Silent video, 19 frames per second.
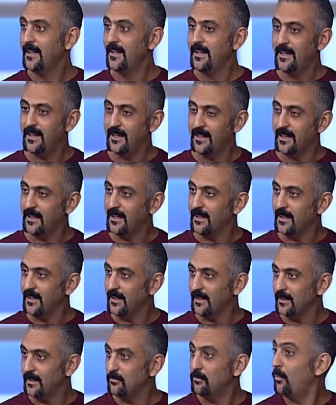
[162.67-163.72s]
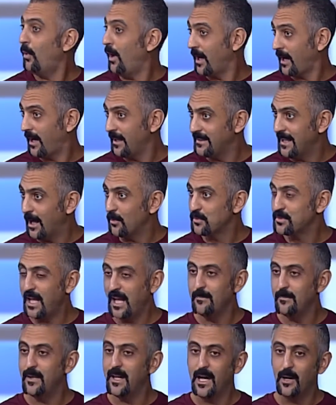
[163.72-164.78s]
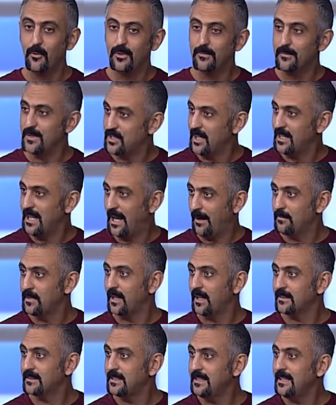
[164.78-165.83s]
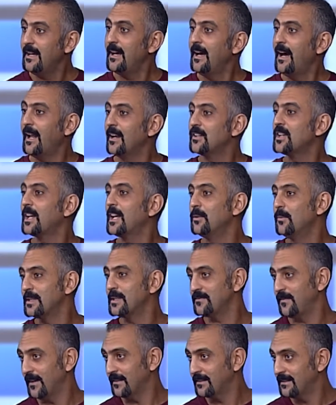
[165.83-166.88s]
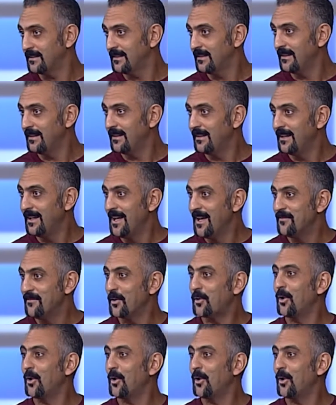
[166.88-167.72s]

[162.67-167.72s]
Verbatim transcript: معقده آه، صعبه معقده او صعبه او المجال اللي عم نغطيه على شكل وصفات حلو رائع.